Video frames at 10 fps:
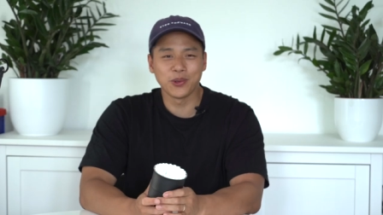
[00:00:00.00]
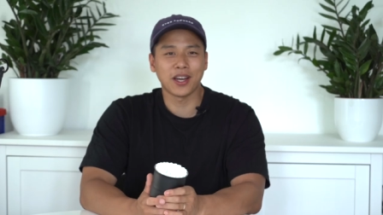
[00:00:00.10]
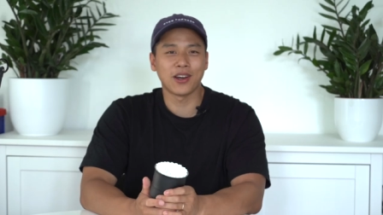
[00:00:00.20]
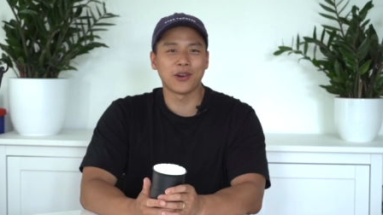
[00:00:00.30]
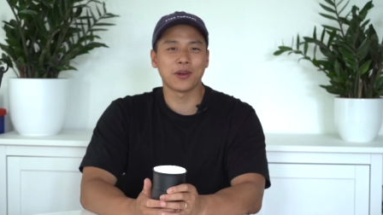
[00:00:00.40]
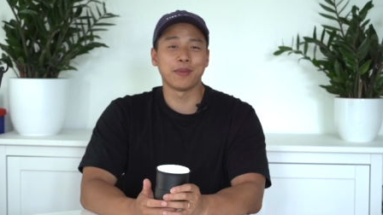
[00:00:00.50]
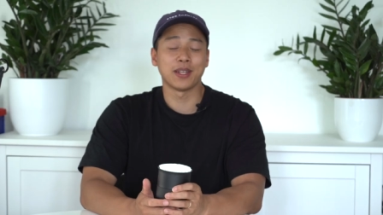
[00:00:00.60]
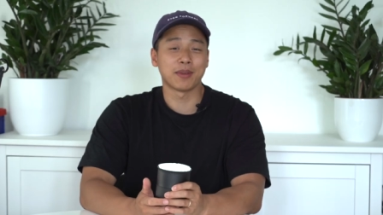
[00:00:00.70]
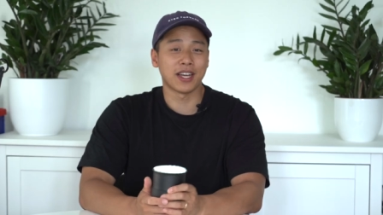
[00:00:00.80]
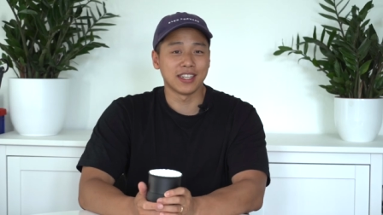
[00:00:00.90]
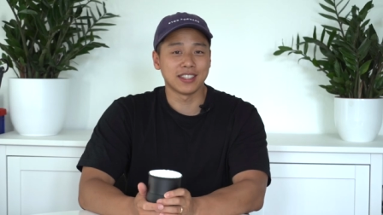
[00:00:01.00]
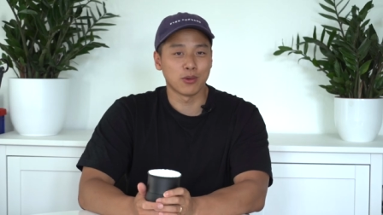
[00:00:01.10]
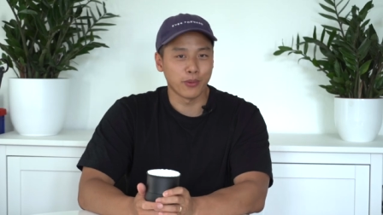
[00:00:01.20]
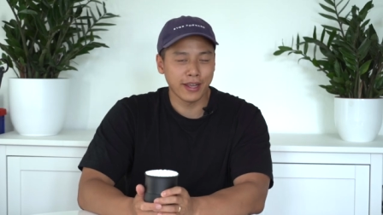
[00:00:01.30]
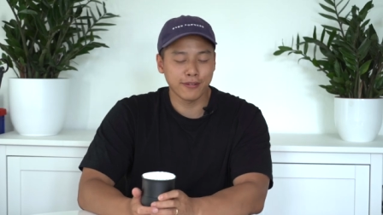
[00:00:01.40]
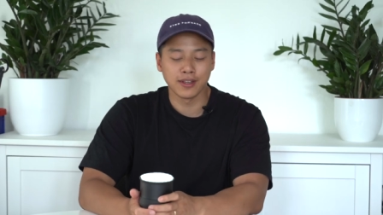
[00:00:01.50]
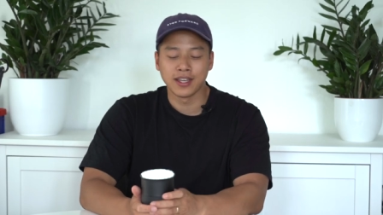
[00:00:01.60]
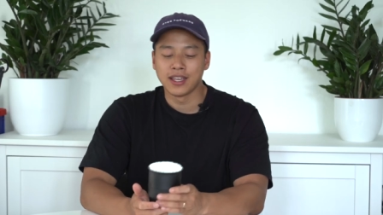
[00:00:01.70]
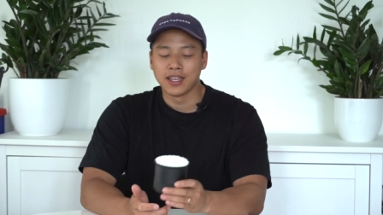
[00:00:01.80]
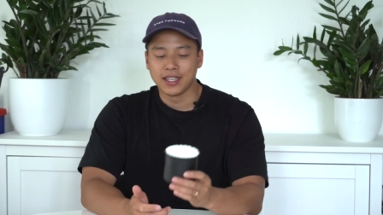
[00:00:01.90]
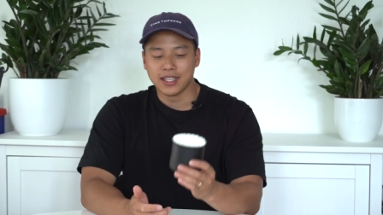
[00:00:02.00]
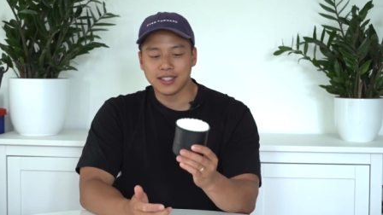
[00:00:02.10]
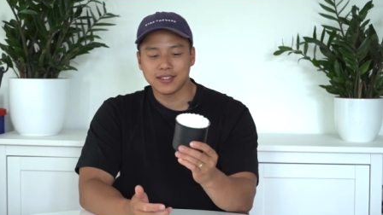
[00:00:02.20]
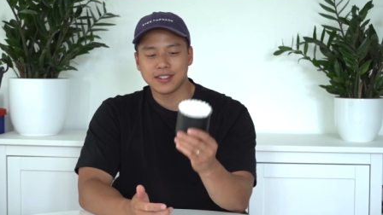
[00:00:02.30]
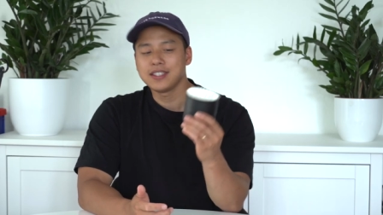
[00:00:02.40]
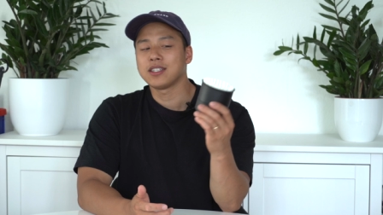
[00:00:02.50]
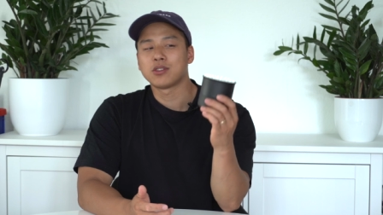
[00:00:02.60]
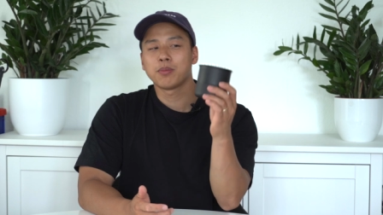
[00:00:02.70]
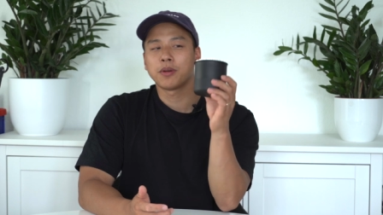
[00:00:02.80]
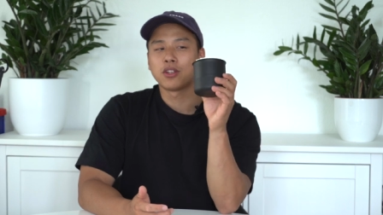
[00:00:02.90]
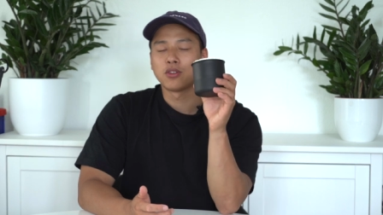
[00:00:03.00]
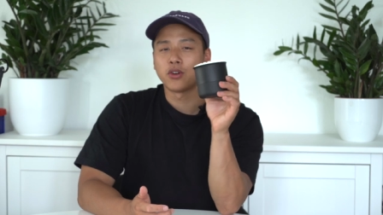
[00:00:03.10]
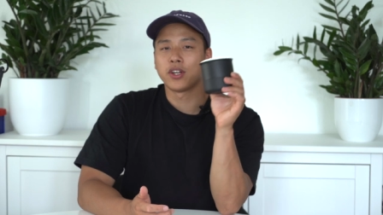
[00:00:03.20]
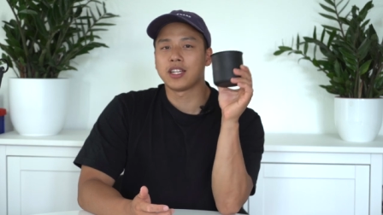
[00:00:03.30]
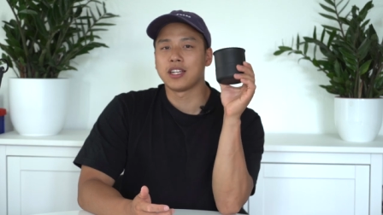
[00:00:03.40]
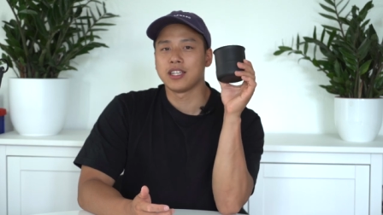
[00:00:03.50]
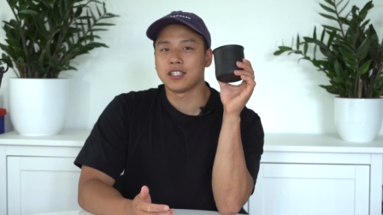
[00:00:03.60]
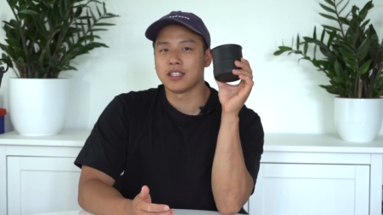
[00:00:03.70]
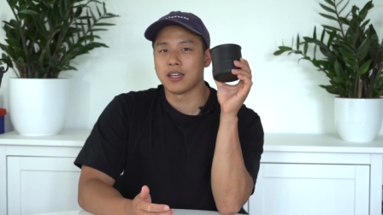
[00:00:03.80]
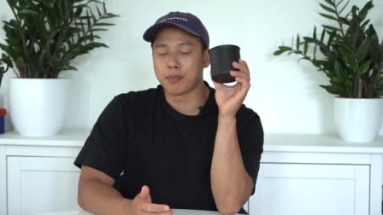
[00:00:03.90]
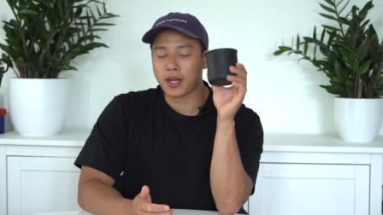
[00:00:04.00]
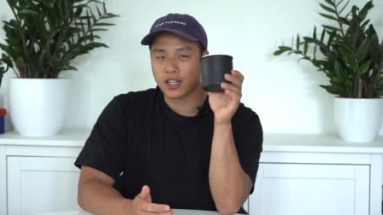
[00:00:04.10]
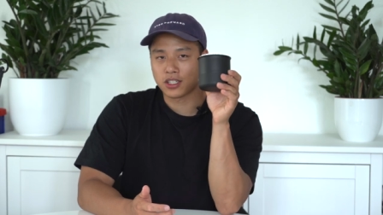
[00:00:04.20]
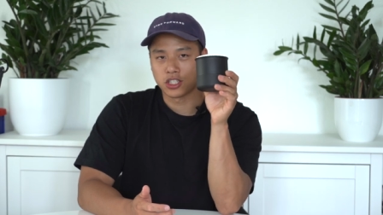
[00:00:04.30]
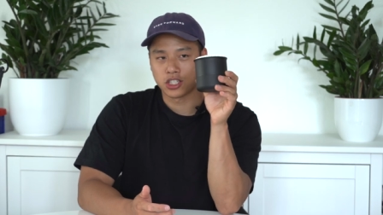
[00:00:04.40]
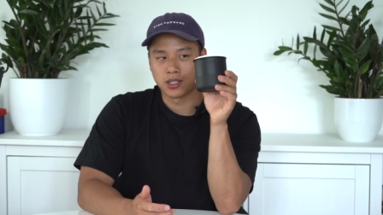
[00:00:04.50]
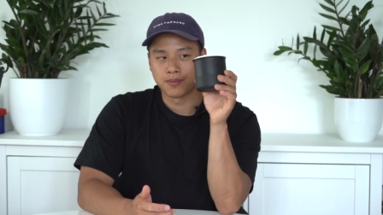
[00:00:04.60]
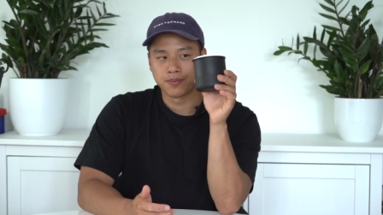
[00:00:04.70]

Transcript: oder auch mit einem Kalita Wave ist dieser Dripper deutlich praktischer.